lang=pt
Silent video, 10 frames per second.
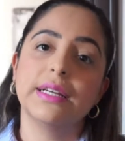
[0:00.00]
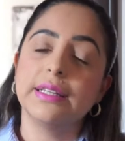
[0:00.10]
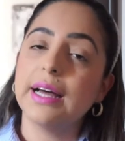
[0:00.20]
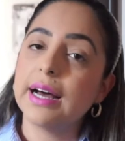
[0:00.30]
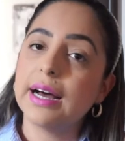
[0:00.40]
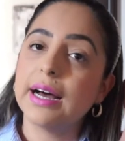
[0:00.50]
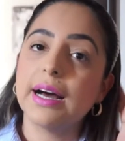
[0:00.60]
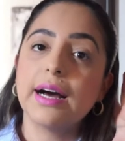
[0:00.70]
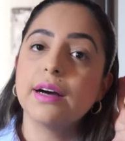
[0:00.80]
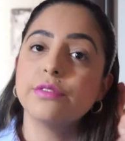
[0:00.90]

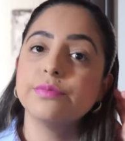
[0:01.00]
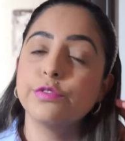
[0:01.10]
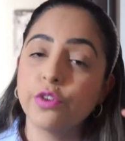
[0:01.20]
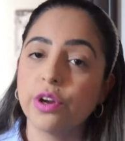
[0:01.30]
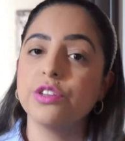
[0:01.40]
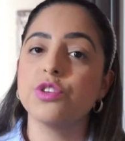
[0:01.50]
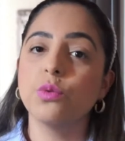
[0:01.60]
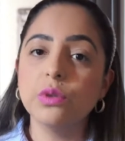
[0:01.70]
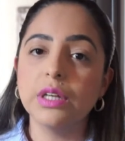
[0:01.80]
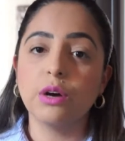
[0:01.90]
na fronha de
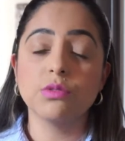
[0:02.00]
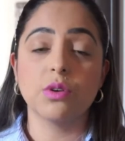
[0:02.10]
algodão.